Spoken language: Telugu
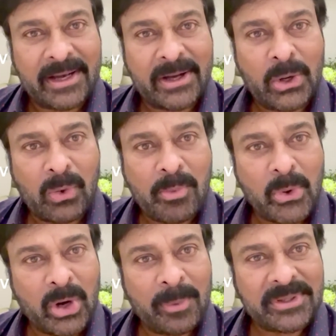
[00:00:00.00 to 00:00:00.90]
గౌరవ
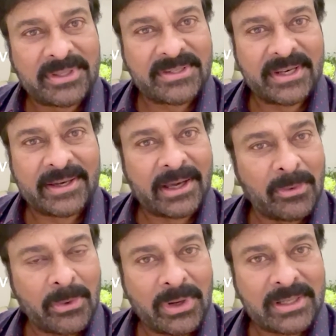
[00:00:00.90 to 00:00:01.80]
ముఖ్యమంత్రి శ్రీ
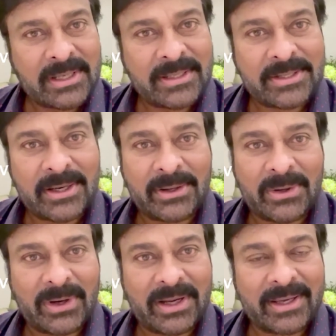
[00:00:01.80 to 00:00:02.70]
కల్వకుంట్ల
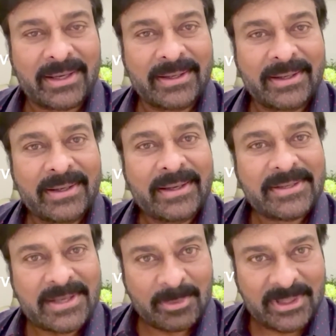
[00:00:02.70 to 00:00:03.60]
చంద్రశేఖరరావు గారికి
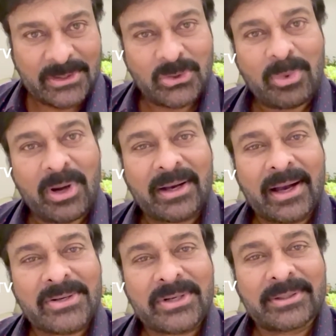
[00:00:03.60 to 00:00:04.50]
జన్మదిన
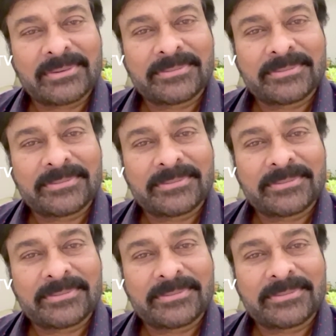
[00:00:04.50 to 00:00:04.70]
శుభాకాంక్షలు